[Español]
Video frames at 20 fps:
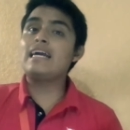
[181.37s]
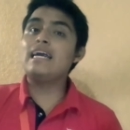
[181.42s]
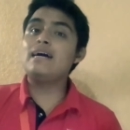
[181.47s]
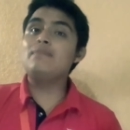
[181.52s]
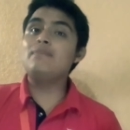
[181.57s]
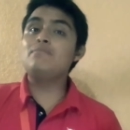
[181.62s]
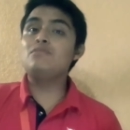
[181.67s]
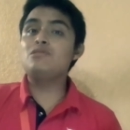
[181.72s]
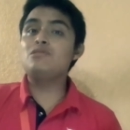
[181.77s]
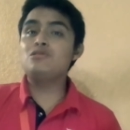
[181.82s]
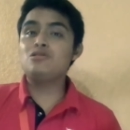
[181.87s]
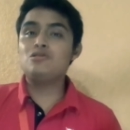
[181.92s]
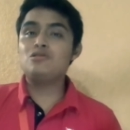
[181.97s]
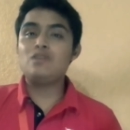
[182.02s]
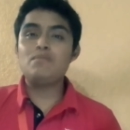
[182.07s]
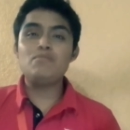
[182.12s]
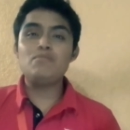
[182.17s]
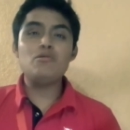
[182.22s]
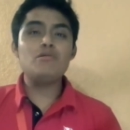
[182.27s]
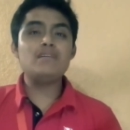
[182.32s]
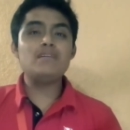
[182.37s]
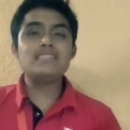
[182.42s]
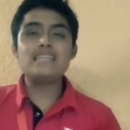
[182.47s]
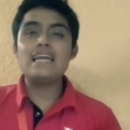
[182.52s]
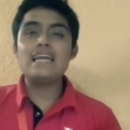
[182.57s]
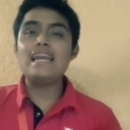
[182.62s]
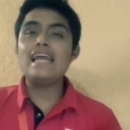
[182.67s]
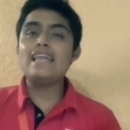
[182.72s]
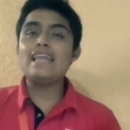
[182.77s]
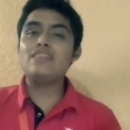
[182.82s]
gramos Yo el puro
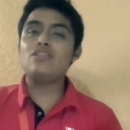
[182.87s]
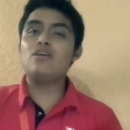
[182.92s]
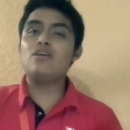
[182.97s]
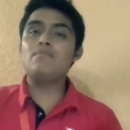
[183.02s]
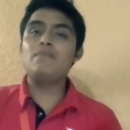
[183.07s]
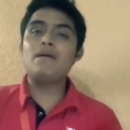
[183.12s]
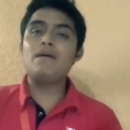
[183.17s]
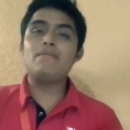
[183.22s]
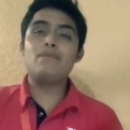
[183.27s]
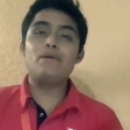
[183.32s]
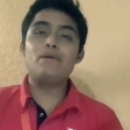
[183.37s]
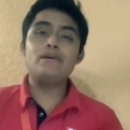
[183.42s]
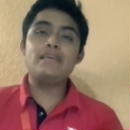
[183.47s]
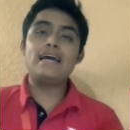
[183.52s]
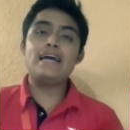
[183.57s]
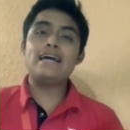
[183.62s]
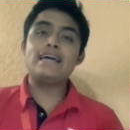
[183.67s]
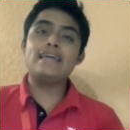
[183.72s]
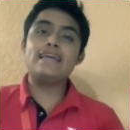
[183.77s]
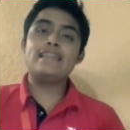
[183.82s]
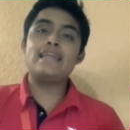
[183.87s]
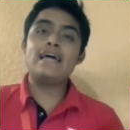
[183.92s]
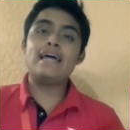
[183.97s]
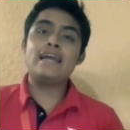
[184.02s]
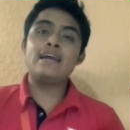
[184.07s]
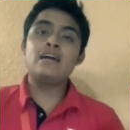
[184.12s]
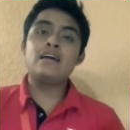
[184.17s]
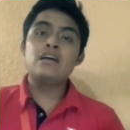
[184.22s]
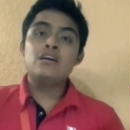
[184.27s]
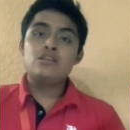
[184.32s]
esqueleto me voy a
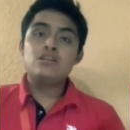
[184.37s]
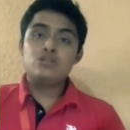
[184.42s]
quedar